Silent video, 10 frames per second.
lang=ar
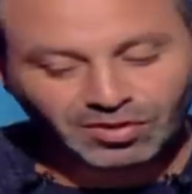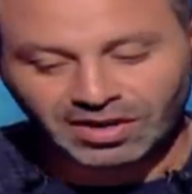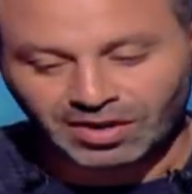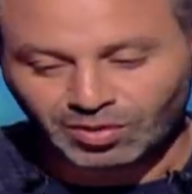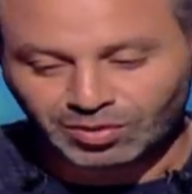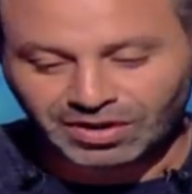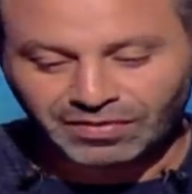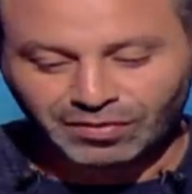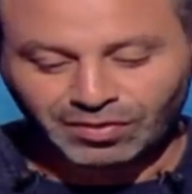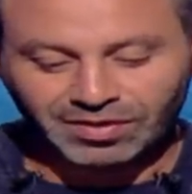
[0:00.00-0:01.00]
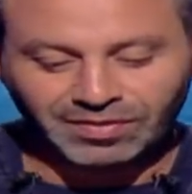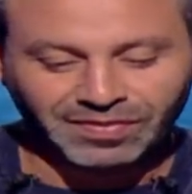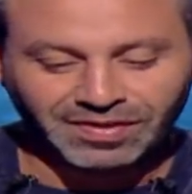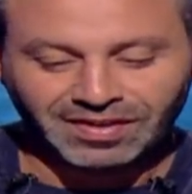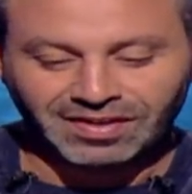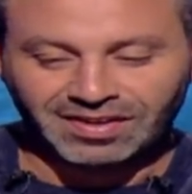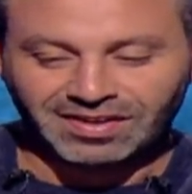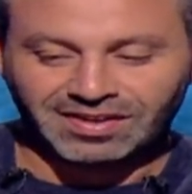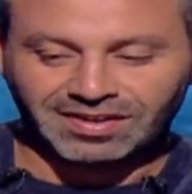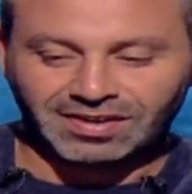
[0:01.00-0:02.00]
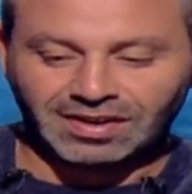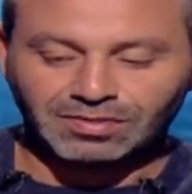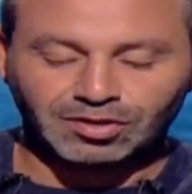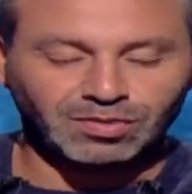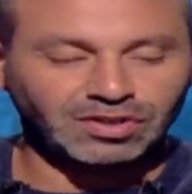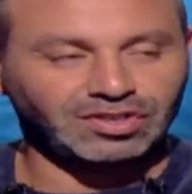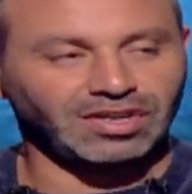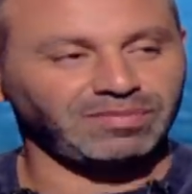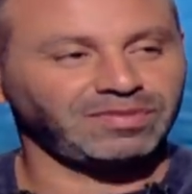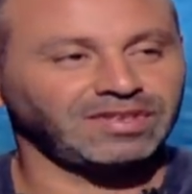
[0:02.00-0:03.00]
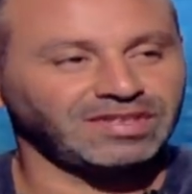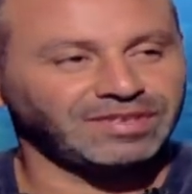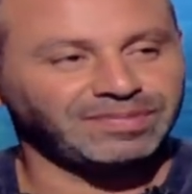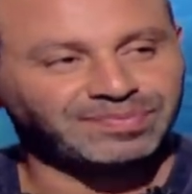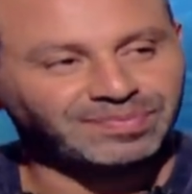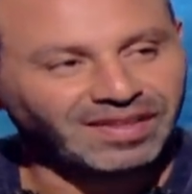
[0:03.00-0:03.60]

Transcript: لله كله ماشيه معاك حلاوه لا مش ماشيه يا ابني دي اقل